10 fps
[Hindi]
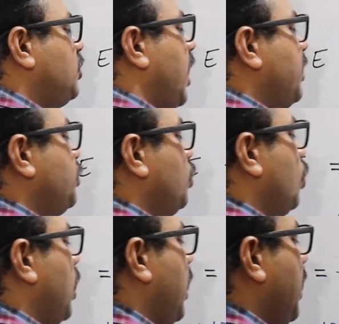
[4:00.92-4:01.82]
चार्ज
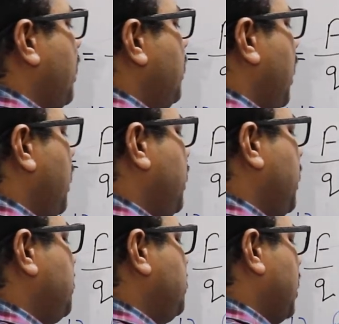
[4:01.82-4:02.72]
होगा यानी
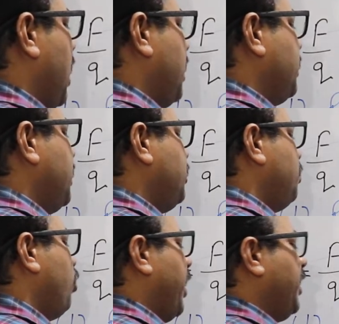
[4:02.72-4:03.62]
कि एक चार्ज है
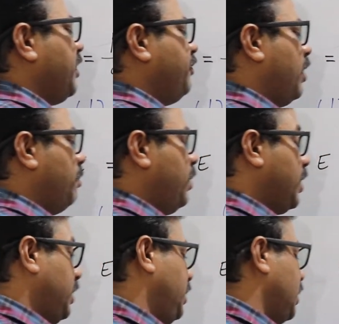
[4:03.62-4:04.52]
जो पॉइंट के फॉर्म
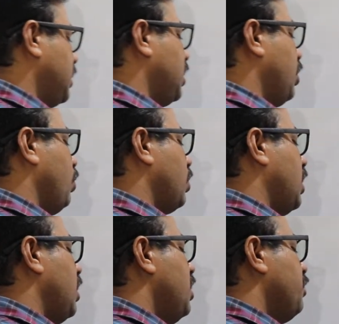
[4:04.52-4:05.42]
में कहीं रखा
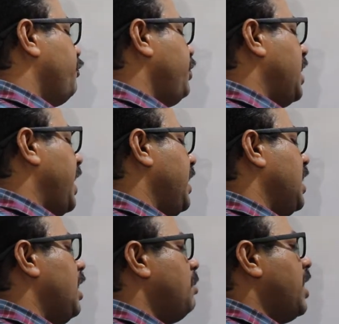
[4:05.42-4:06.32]
होगा फिर
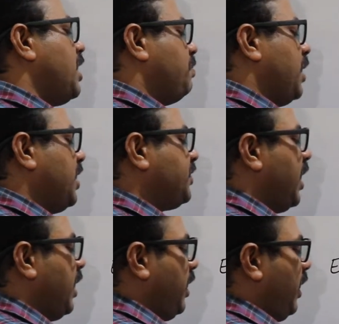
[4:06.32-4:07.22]
आएगा हमारे पास
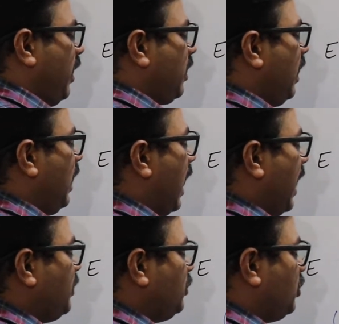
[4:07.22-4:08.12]
एक
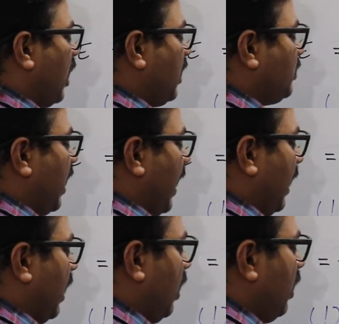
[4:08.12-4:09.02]
लाइन चार्ज
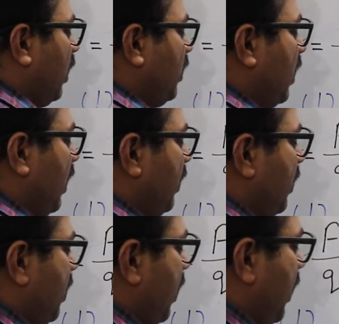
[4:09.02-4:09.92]
आएगा यानी
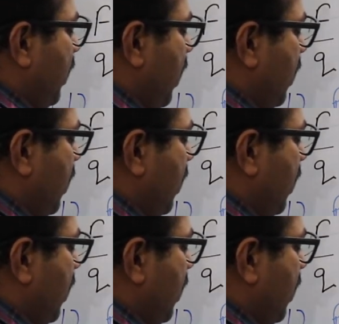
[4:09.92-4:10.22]
कि कहीं ना